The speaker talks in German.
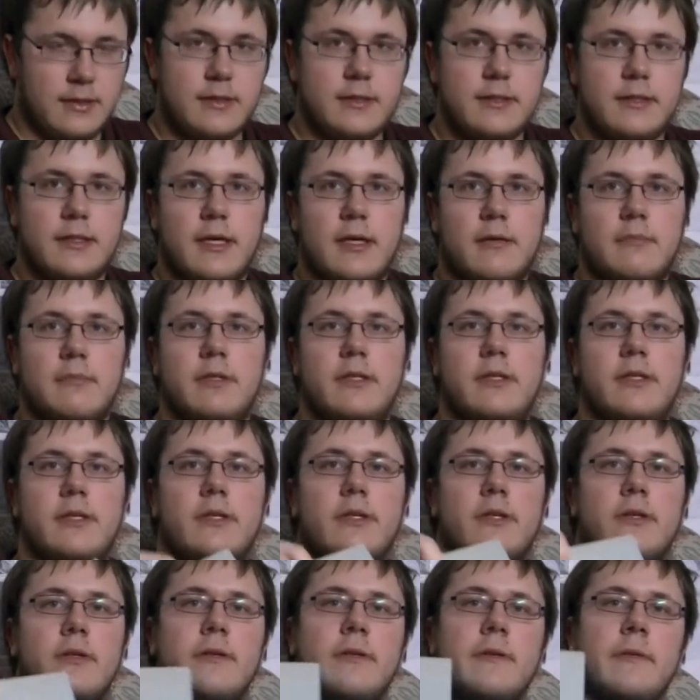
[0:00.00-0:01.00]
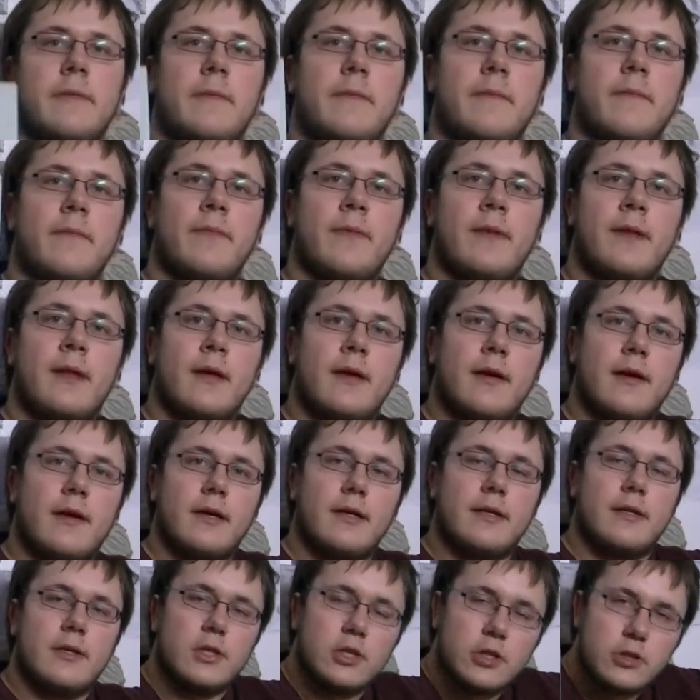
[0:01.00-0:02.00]
Hier habe ich
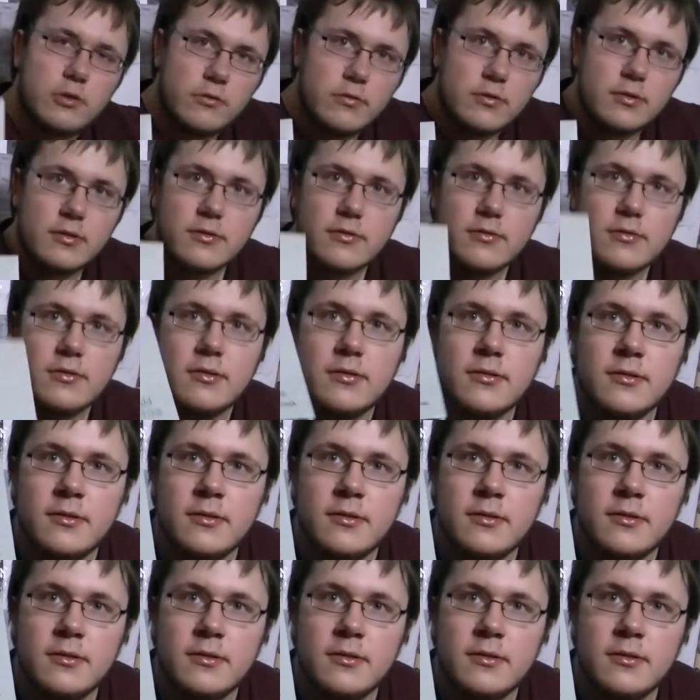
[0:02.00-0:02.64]
eine schöne